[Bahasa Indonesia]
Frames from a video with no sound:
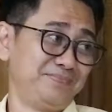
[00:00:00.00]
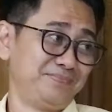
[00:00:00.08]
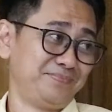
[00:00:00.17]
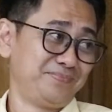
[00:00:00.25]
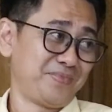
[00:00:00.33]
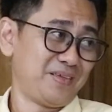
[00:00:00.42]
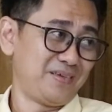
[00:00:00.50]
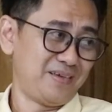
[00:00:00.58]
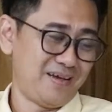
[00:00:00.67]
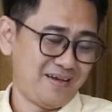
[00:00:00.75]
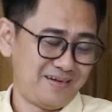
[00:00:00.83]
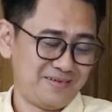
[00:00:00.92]
Enam bulan.
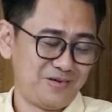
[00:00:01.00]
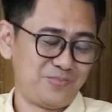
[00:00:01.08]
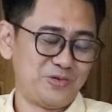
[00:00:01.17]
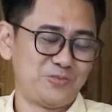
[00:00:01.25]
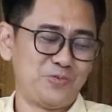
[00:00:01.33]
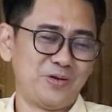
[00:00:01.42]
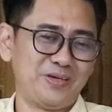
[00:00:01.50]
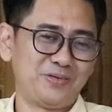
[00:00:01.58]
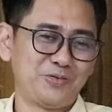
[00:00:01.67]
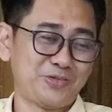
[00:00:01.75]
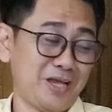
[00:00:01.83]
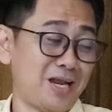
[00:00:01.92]
Iya, office boy.
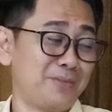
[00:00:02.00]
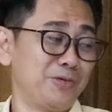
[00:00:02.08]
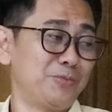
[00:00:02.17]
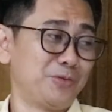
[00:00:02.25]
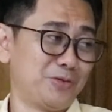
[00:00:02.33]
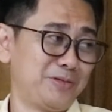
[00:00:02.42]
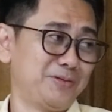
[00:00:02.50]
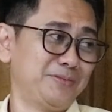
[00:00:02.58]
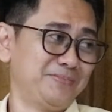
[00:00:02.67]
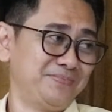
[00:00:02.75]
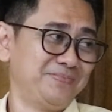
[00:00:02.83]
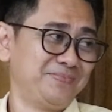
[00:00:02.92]
Itu saya alamin betul
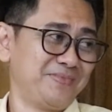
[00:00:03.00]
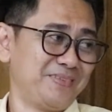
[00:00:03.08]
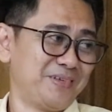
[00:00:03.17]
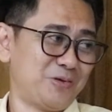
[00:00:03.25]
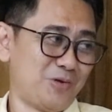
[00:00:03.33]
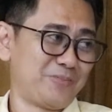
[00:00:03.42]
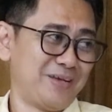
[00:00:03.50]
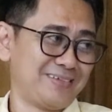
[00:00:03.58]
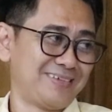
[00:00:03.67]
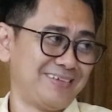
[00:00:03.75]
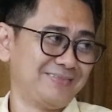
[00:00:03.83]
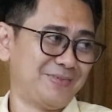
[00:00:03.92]
itu. Luar
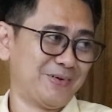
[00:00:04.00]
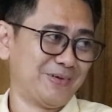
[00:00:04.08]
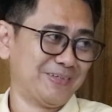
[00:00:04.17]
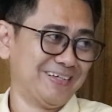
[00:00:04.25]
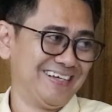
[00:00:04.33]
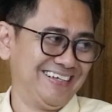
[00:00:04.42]
biasa pokoknya.